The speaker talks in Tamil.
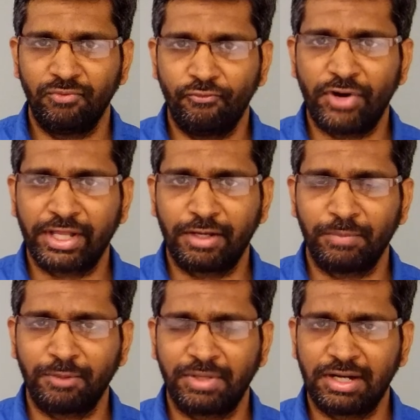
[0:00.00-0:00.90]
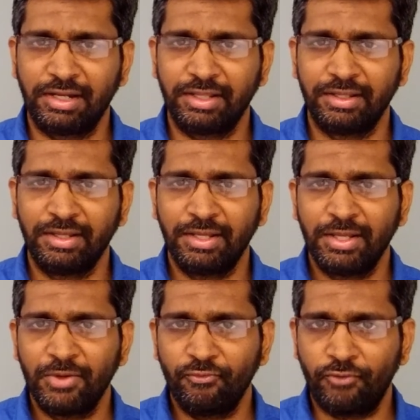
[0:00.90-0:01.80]
வணக்கம் நண்பர்களே
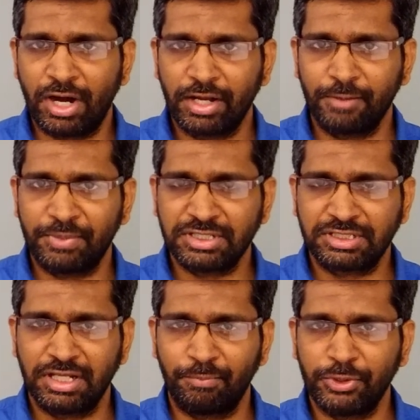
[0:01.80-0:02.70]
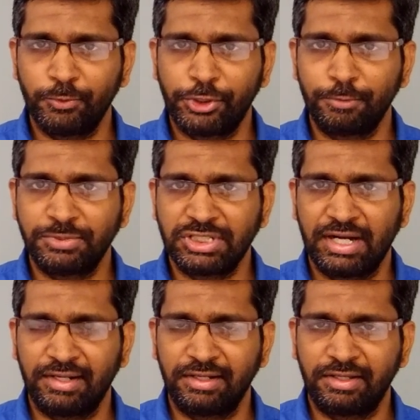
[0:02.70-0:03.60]
வாங்க பேசலாம் யூடியூப்
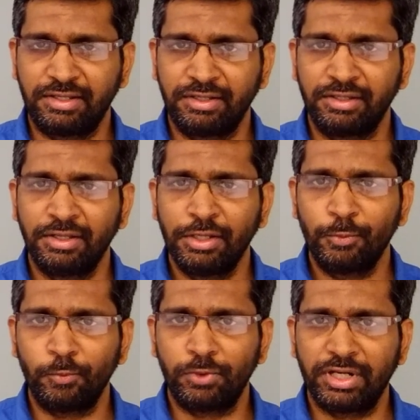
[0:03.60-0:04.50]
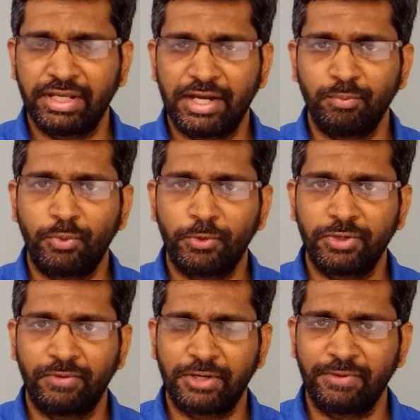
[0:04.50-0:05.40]
சேனலுக்கு உங்களை
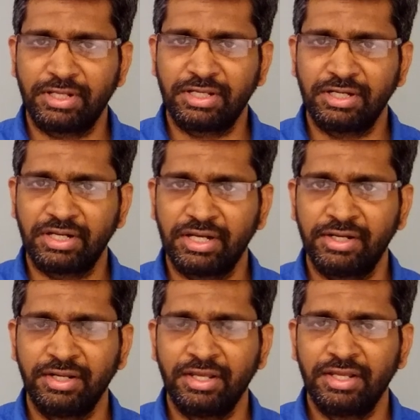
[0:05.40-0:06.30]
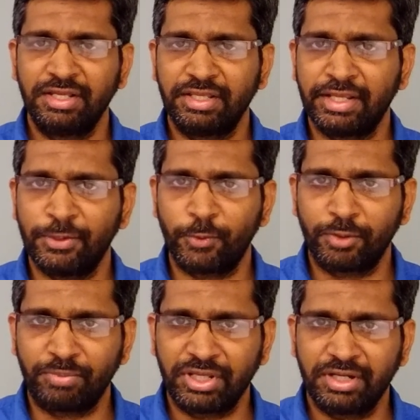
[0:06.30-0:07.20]
அன்போடு வரவேற்கின்றேன் என்னோட
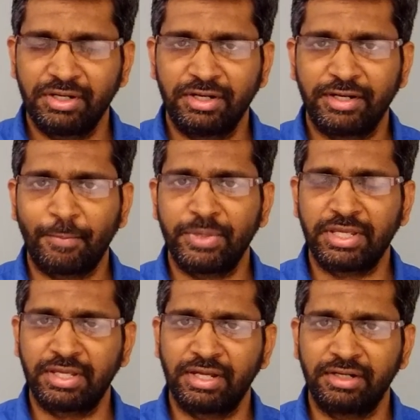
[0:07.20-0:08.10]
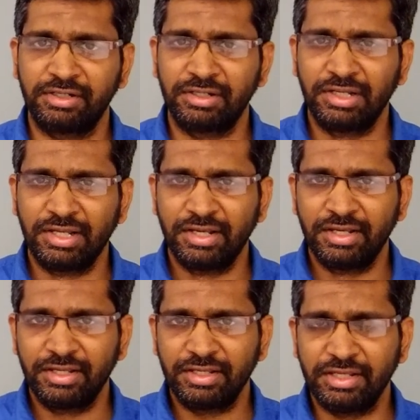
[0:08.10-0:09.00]
பெயர் நம்பிக்கை கண்ணன்
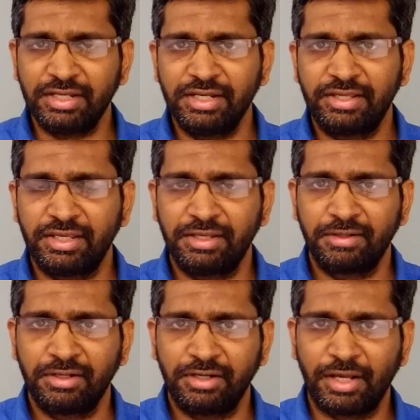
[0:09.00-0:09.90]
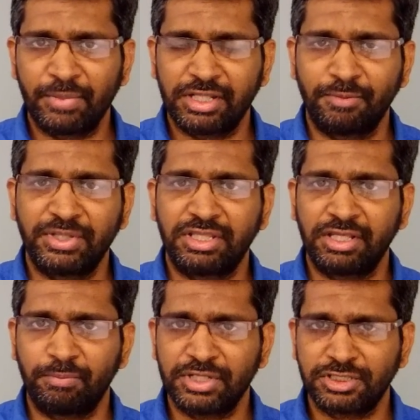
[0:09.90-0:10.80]
இன்னைக்கு நாம் எதை
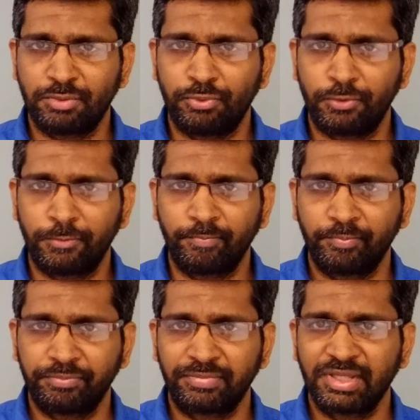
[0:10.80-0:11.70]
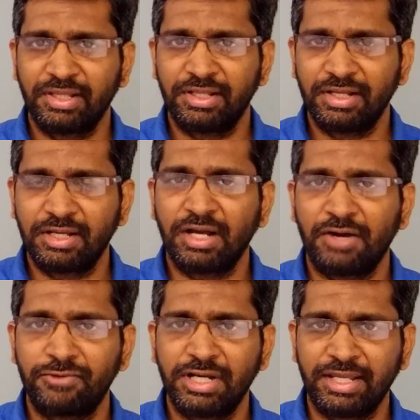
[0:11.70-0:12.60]
பற்றிங்க பேச போகிறோம்
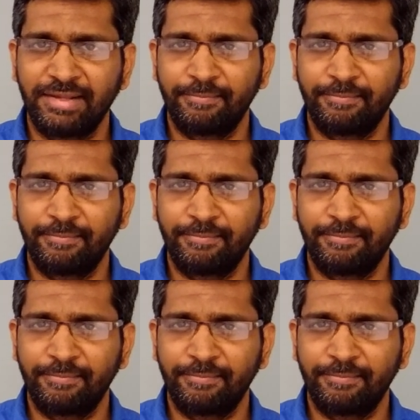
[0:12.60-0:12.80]
கவலை